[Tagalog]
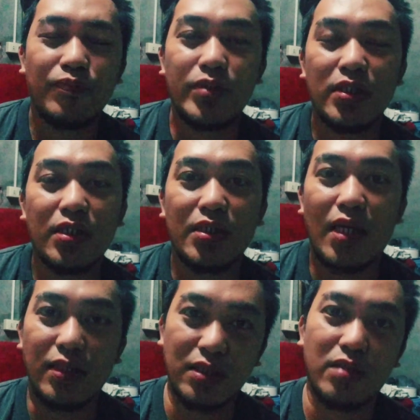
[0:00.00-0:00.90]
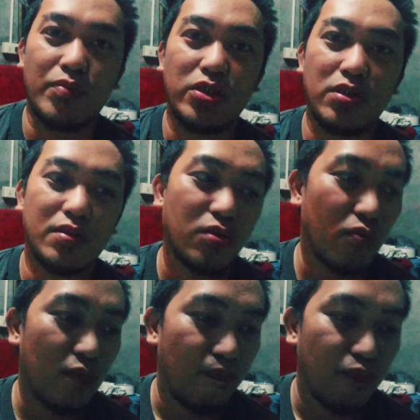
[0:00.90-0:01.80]
hindi siya sa ice cream machine.
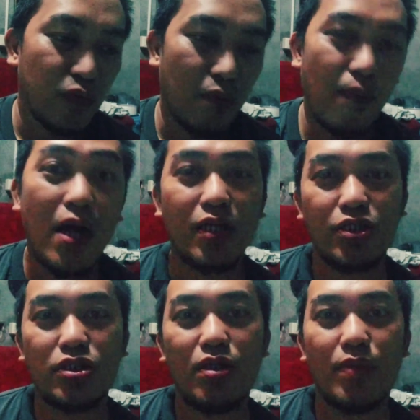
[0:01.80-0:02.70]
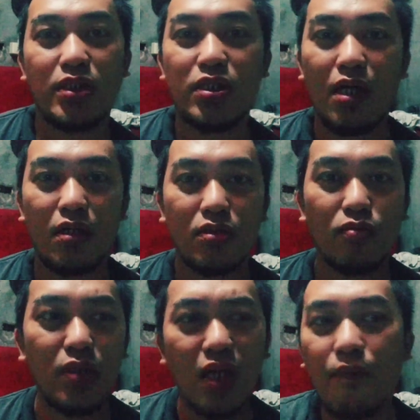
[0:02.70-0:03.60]
So package naman siya.
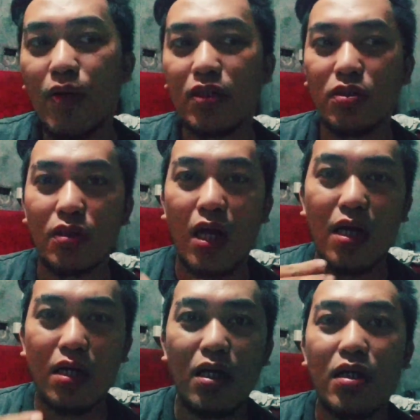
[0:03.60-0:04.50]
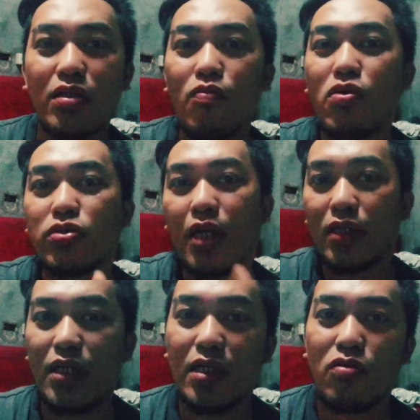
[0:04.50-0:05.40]
So may nagpa uh, ang
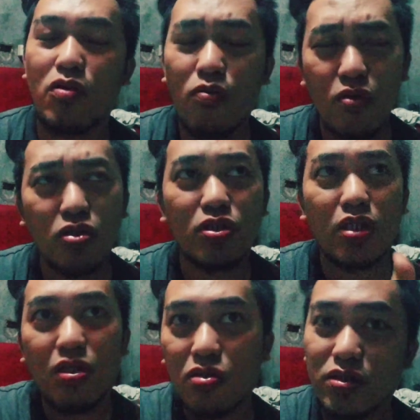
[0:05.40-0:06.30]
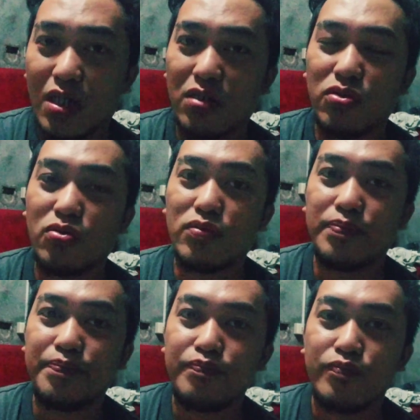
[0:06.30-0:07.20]
kumontak sa kumont kinontak
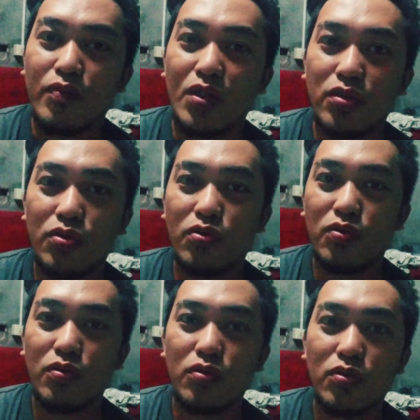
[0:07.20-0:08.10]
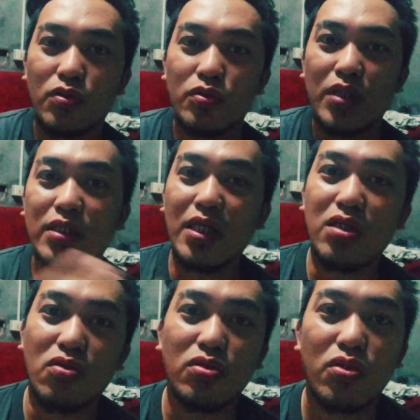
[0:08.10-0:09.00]
yung yung
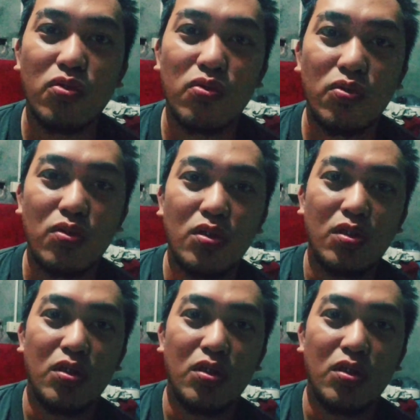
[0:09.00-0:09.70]
tatay ko. So